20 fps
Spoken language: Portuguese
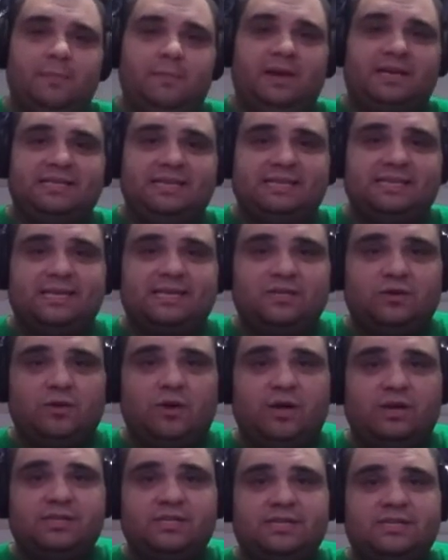Mas essas
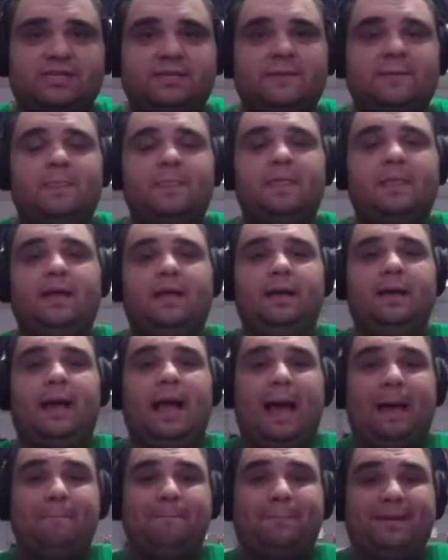lojas é,
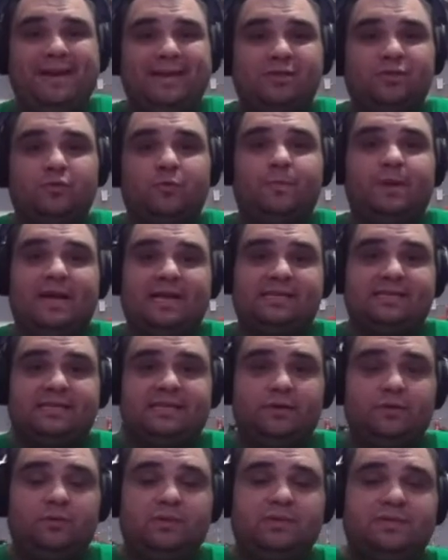a Preço
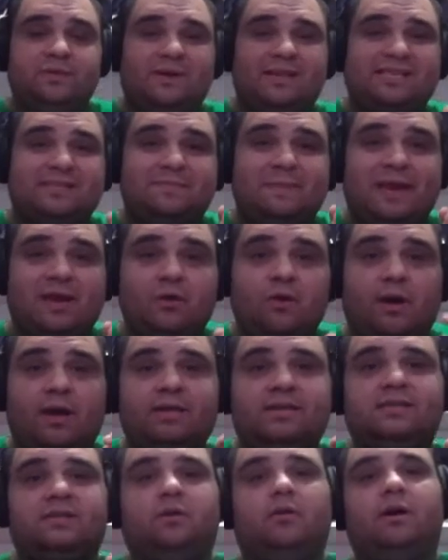Brasil são as
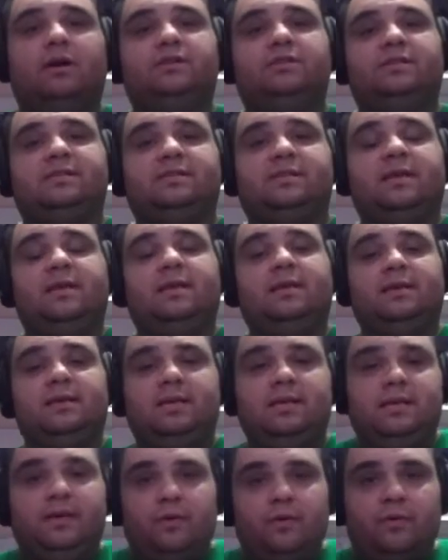melhores lojas
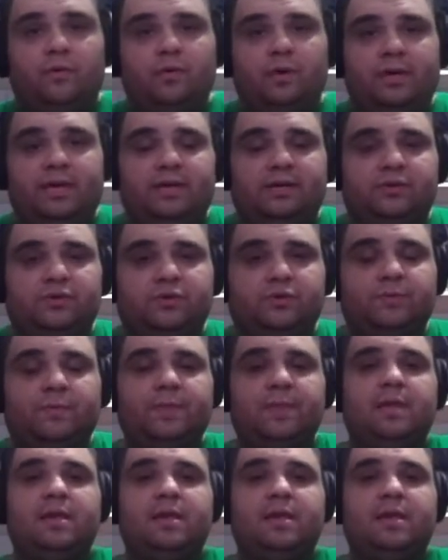que eu conheço.